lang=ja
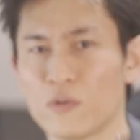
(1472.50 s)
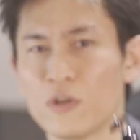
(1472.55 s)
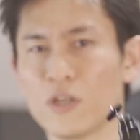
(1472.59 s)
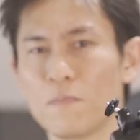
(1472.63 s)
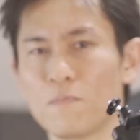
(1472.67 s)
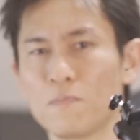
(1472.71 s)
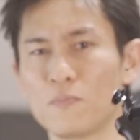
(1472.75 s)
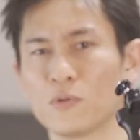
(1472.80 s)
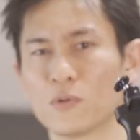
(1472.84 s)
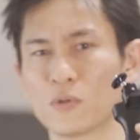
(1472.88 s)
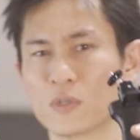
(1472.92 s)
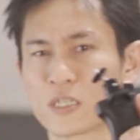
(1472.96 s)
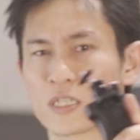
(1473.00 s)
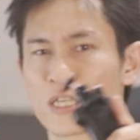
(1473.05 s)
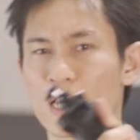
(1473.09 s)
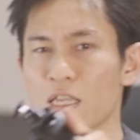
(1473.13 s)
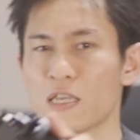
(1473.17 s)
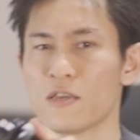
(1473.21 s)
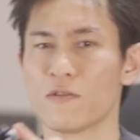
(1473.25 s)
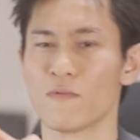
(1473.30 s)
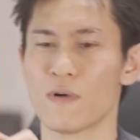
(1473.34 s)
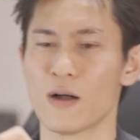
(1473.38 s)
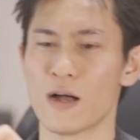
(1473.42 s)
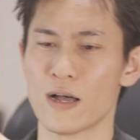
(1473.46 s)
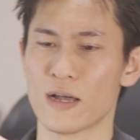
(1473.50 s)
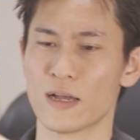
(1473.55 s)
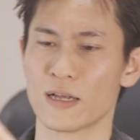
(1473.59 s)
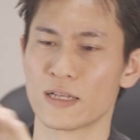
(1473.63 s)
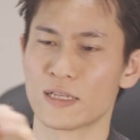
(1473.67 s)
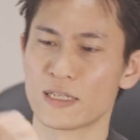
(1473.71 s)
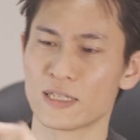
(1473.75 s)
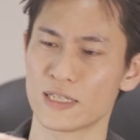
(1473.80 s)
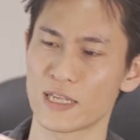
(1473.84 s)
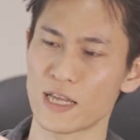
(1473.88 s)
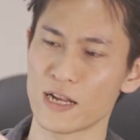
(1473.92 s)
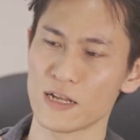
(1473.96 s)
グリップの下には
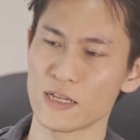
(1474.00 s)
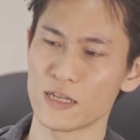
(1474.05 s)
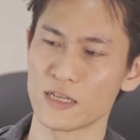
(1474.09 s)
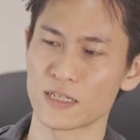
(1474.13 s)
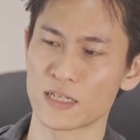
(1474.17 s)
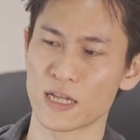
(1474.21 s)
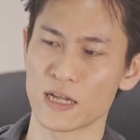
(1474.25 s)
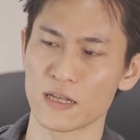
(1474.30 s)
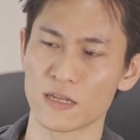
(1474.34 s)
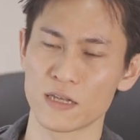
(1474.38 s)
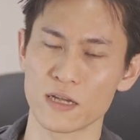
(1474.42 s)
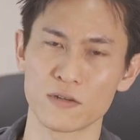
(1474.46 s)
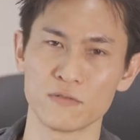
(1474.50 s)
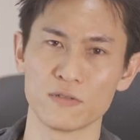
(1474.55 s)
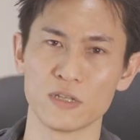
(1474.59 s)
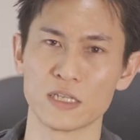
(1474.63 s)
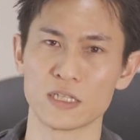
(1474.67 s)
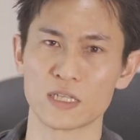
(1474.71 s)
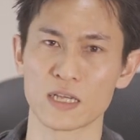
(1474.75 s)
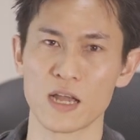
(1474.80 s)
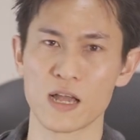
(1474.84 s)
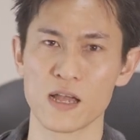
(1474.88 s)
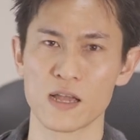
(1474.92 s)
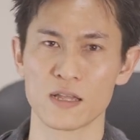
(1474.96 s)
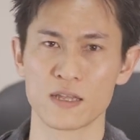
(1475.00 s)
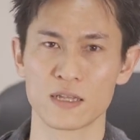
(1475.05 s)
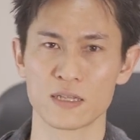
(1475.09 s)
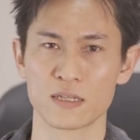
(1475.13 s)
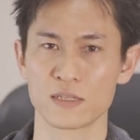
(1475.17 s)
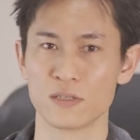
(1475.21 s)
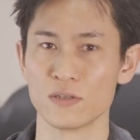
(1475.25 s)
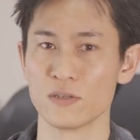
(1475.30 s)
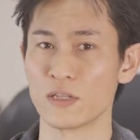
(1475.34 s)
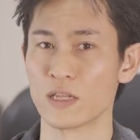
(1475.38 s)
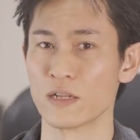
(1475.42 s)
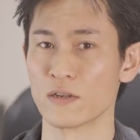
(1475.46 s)
さらに三脚ネジが
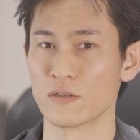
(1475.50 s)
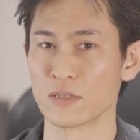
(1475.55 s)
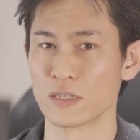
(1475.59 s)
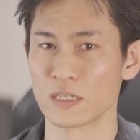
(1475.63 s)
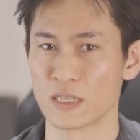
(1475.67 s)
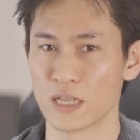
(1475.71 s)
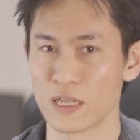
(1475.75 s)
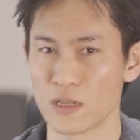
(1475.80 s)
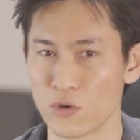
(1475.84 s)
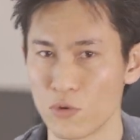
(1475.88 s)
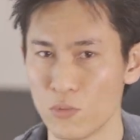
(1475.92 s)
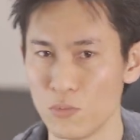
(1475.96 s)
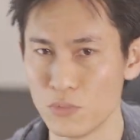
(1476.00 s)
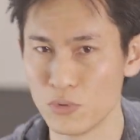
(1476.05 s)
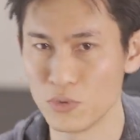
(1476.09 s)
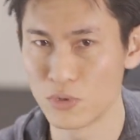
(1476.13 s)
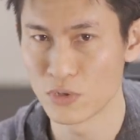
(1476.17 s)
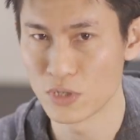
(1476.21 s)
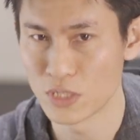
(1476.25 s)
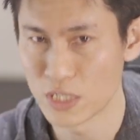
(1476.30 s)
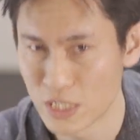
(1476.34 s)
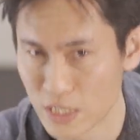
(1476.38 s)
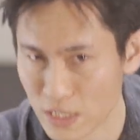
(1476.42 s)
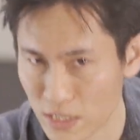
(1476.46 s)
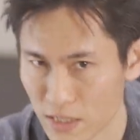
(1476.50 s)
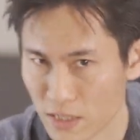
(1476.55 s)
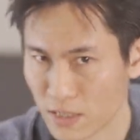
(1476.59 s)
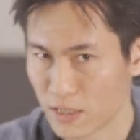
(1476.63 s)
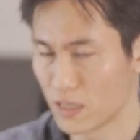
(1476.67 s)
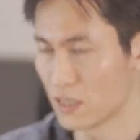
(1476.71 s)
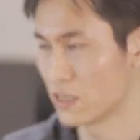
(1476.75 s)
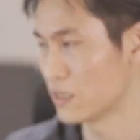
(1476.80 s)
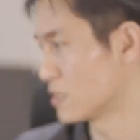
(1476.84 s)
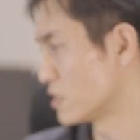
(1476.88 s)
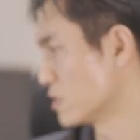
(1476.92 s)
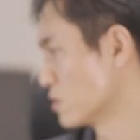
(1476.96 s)
ついているんですね。4分の1
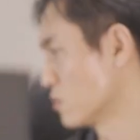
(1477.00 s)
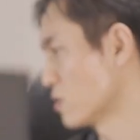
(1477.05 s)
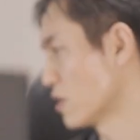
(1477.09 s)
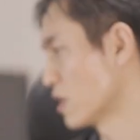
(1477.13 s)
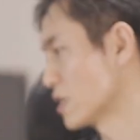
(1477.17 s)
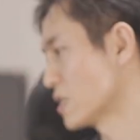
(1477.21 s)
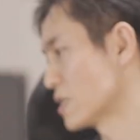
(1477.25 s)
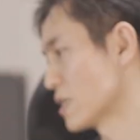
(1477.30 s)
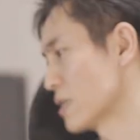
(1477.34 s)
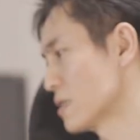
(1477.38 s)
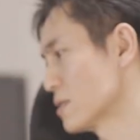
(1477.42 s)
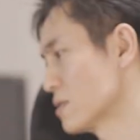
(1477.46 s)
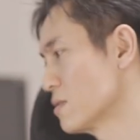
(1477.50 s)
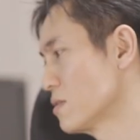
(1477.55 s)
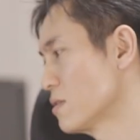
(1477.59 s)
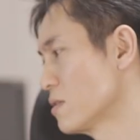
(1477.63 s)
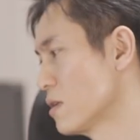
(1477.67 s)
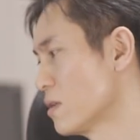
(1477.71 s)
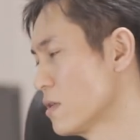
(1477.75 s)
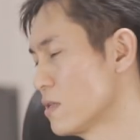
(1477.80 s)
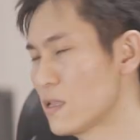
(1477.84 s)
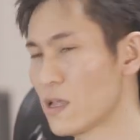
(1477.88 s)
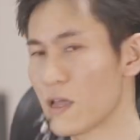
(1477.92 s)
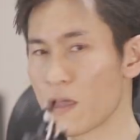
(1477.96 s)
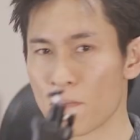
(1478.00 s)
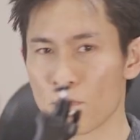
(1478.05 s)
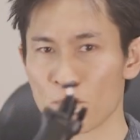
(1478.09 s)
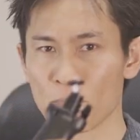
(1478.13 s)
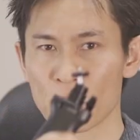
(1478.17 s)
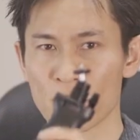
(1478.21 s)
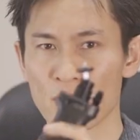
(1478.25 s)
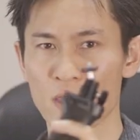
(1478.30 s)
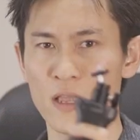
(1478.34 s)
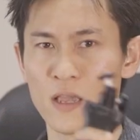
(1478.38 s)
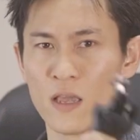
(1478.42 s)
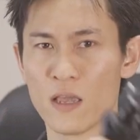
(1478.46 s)
インチのネジがついていて、
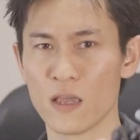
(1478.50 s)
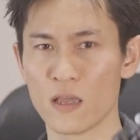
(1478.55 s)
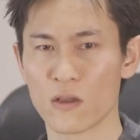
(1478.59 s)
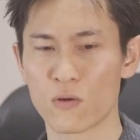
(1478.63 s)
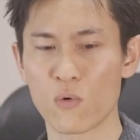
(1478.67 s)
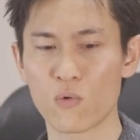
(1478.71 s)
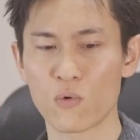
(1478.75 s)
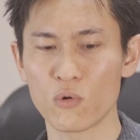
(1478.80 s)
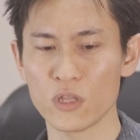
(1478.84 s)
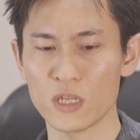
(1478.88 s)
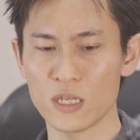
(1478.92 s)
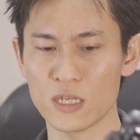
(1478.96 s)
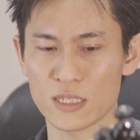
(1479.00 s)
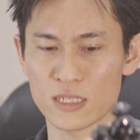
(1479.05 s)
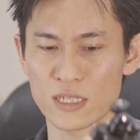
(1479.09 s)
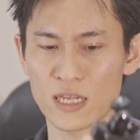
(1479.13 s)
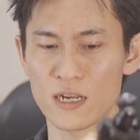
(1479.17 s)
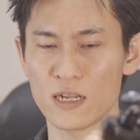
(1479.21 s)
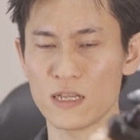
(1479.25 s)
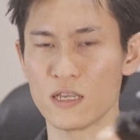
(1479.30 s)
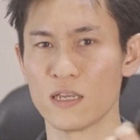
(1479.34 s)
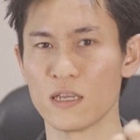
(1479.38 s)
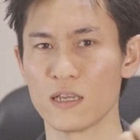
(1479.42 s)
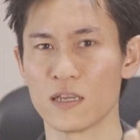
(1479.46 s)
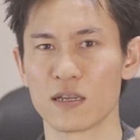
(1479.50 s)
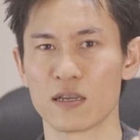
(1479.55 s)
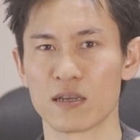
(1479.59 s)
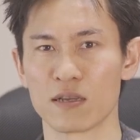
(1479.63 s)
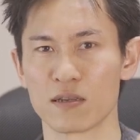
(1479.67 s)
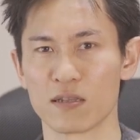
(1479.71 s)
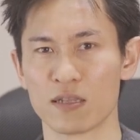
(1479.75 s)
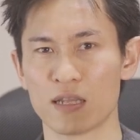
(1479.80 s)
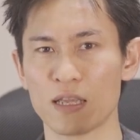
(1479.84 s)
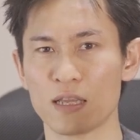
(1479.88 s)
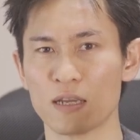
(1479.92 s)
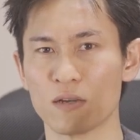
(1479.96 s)
ここにさらに
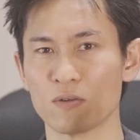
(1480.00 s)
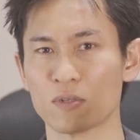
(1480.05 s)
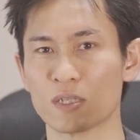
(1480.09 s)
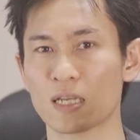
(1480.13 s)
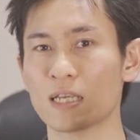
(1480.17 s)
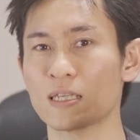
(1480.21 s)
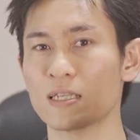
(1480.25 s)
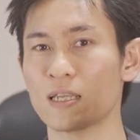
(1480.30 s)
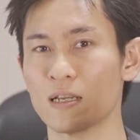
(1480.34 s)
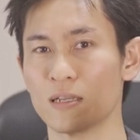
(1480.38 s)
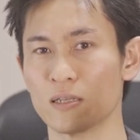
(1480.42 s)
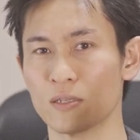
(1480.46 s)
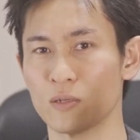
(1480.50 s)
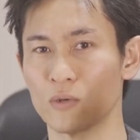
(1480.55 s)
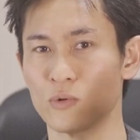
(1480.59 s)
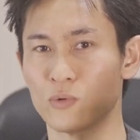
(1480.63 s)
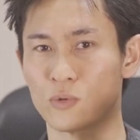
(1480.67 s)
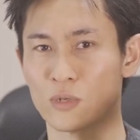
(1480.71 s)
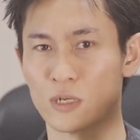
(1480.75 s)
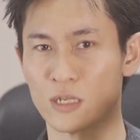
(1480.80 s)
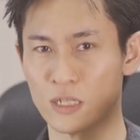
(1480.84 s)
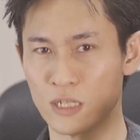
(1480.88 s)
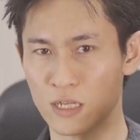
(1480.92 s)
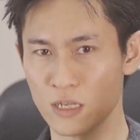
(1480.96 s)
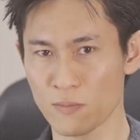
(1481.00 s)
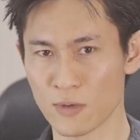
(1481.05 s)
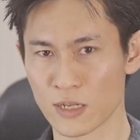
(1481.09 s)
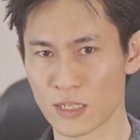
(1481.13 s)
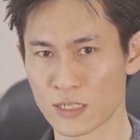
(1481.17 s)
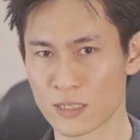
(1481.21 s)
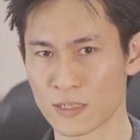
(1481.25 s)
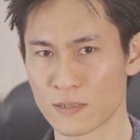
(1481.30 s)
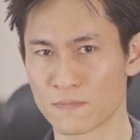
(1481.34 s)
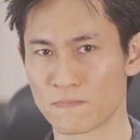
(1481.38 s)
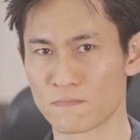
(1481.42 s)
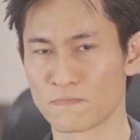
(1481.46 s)
何かを刺したりすることができま
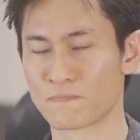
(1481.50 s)
す。